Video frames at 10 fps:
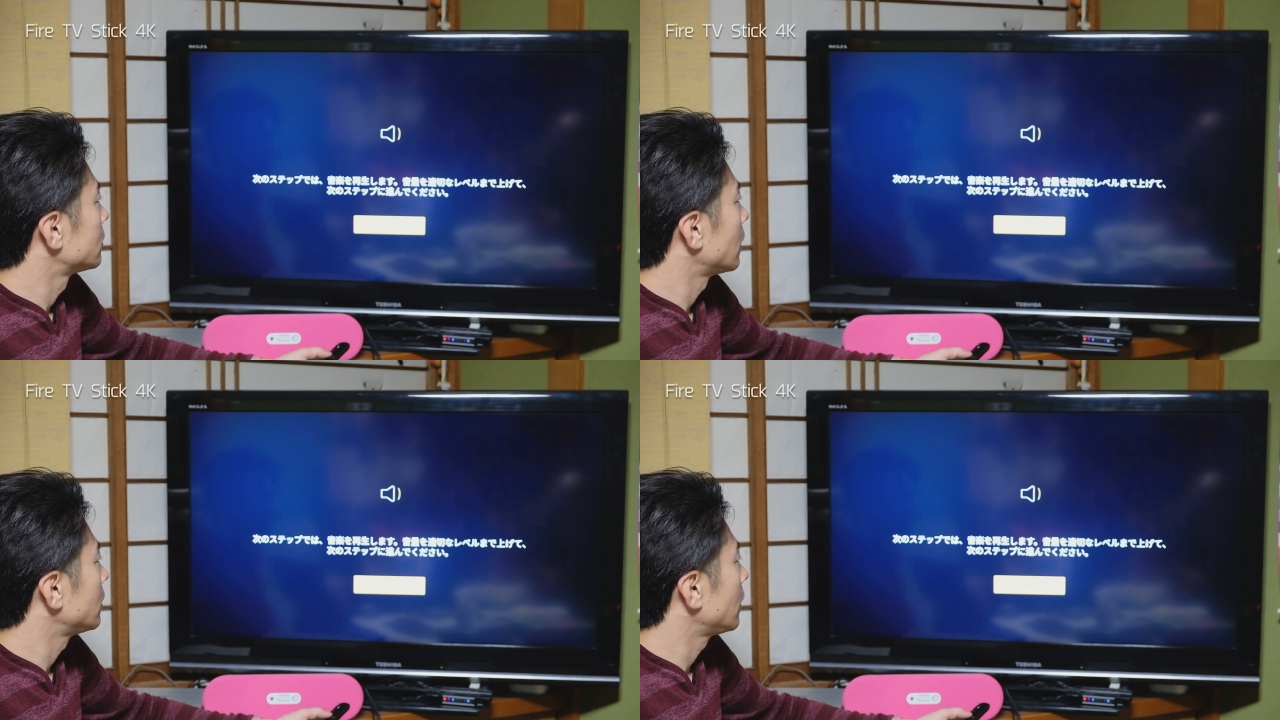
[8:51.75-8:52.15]

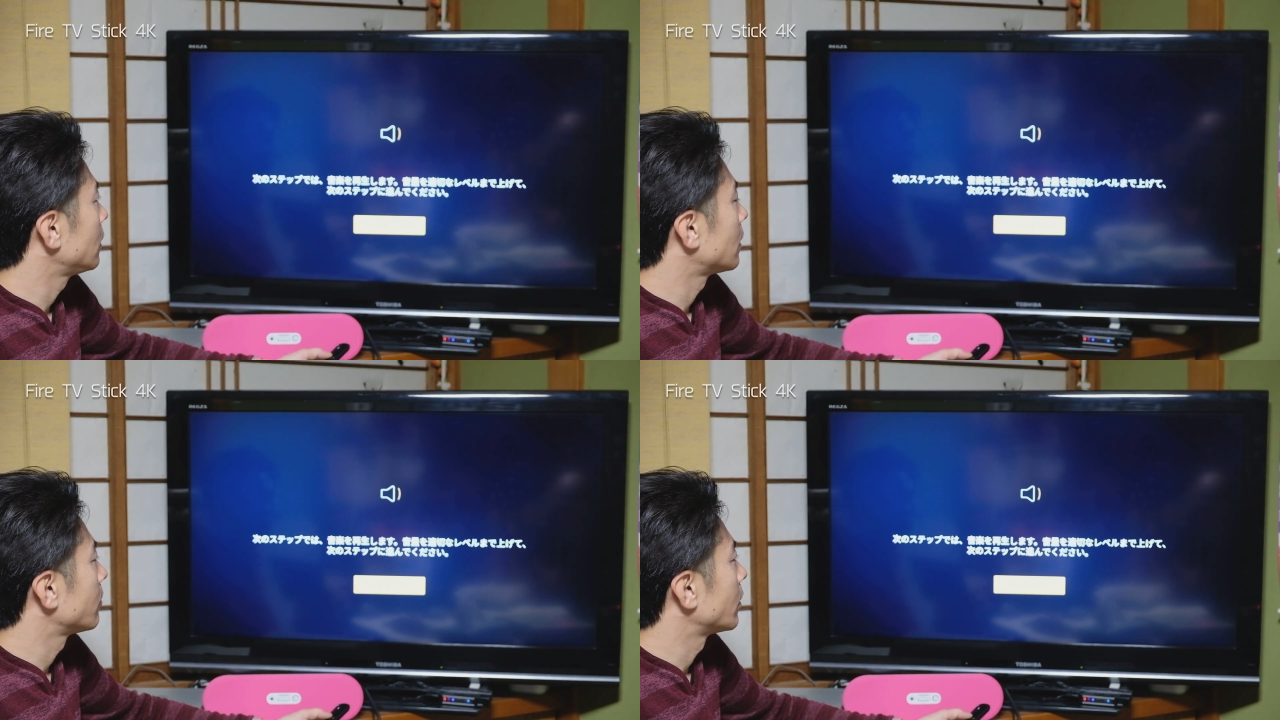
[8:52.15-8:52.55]
最
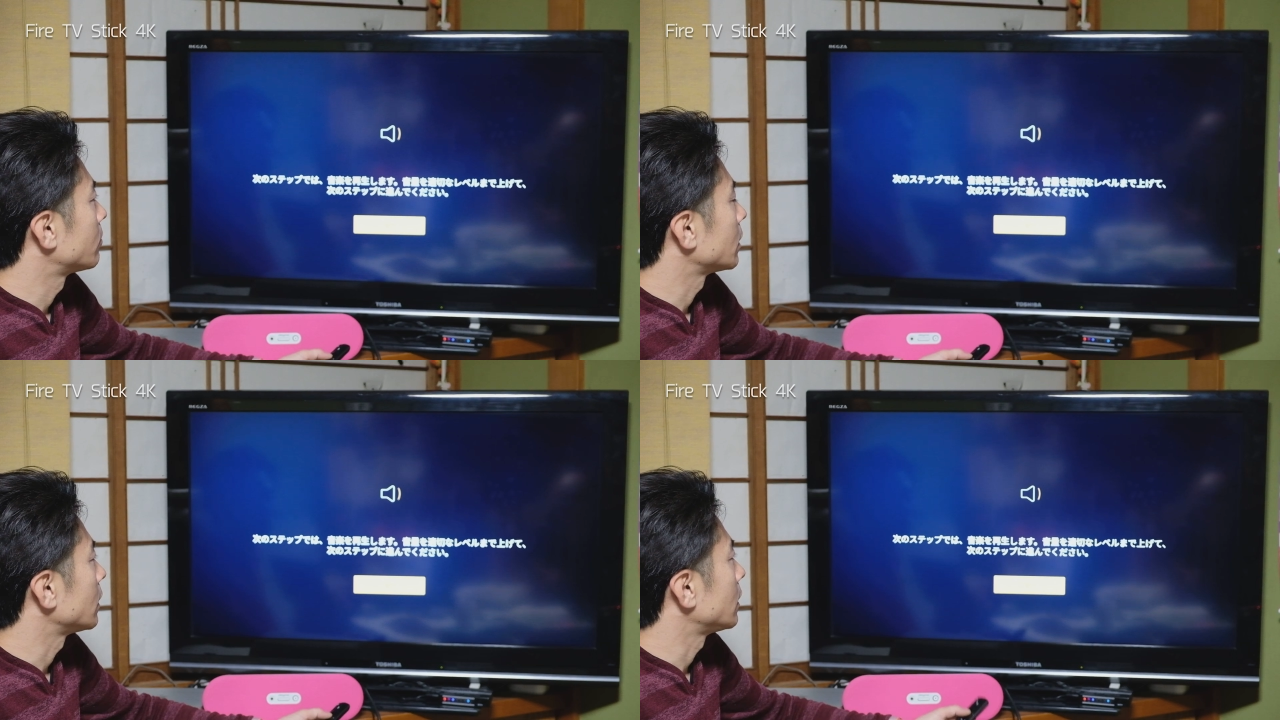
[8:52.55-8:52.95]
適な
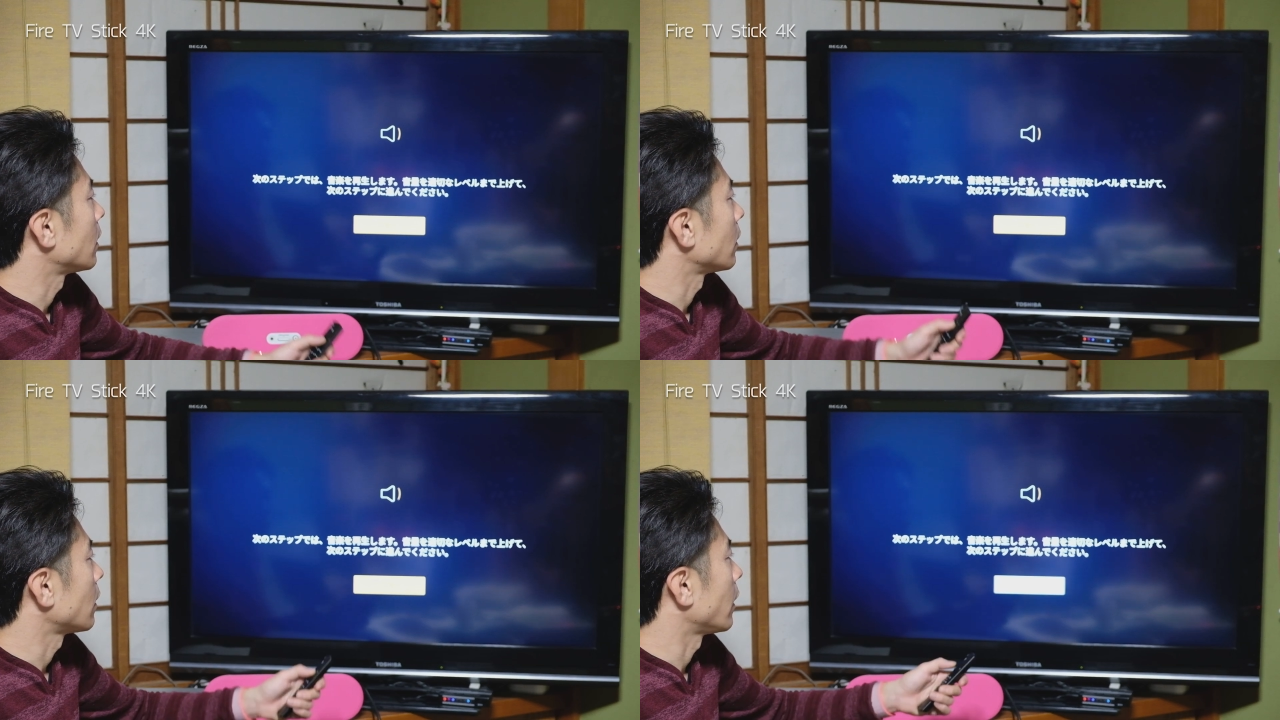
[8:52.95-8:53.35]
レベルまで引き
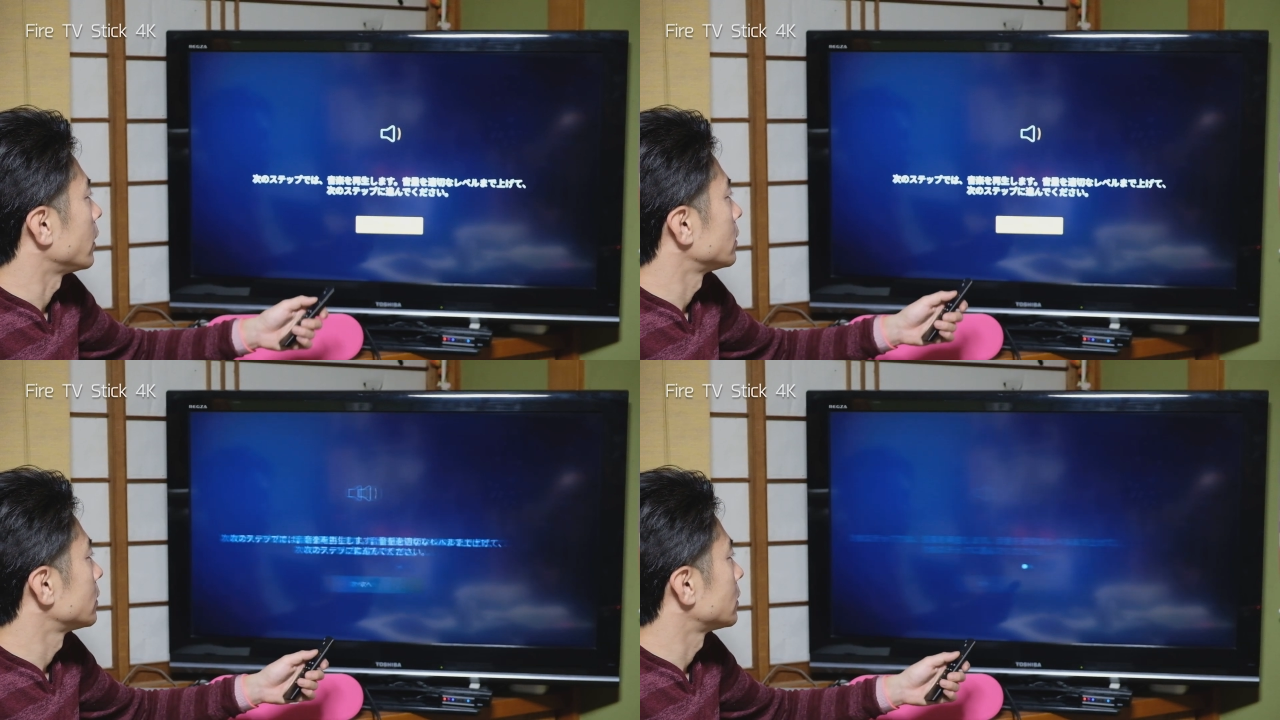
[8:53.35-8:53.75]
上げて、は
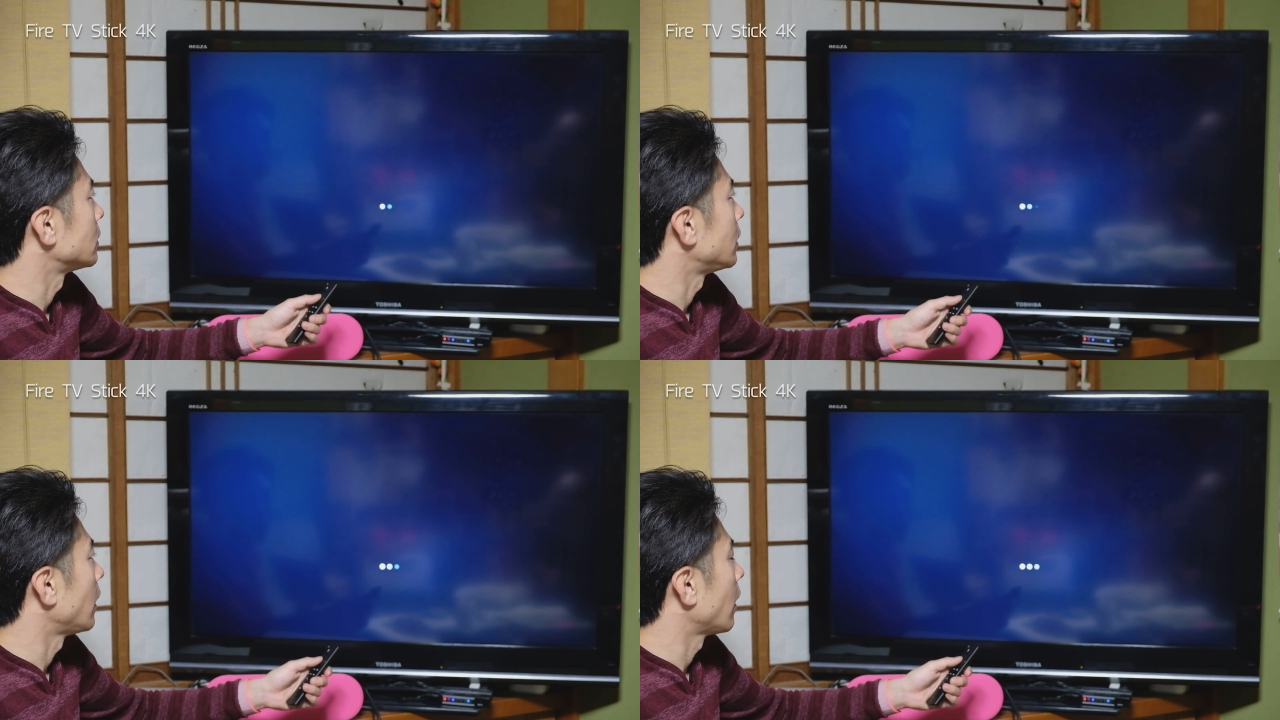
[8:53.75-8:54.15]
い、
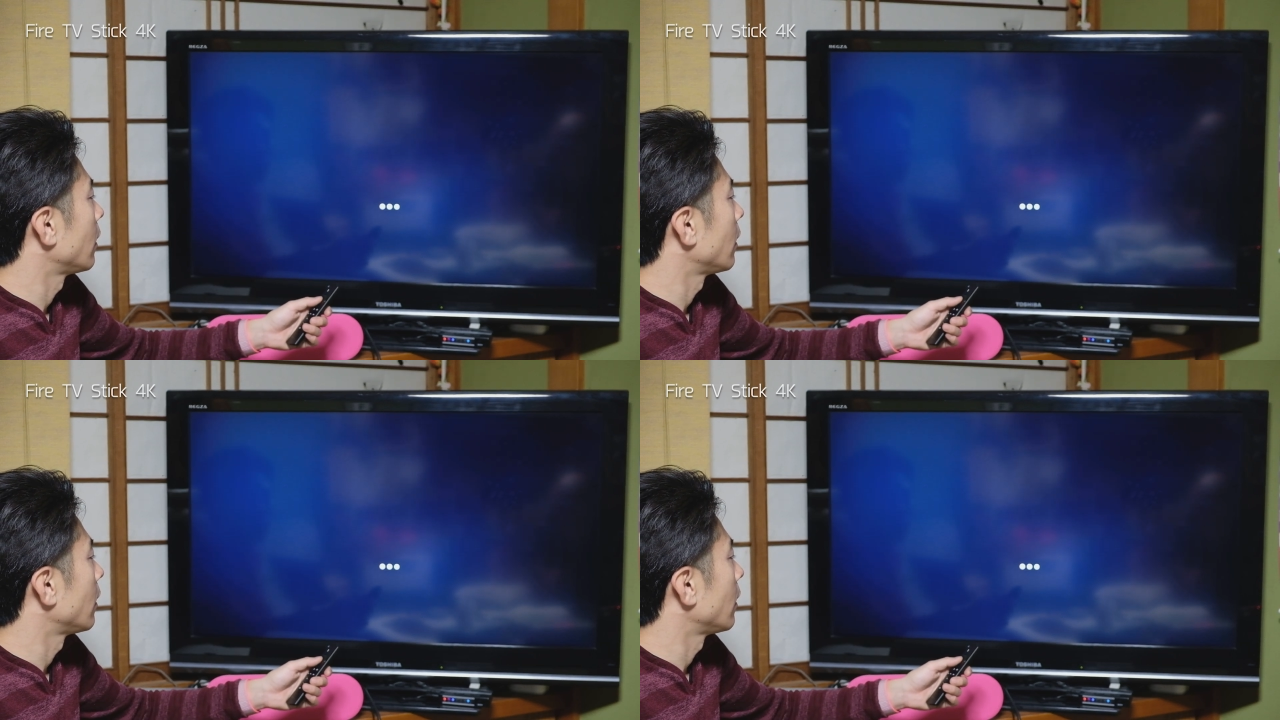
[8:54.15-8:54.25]
次へ。こ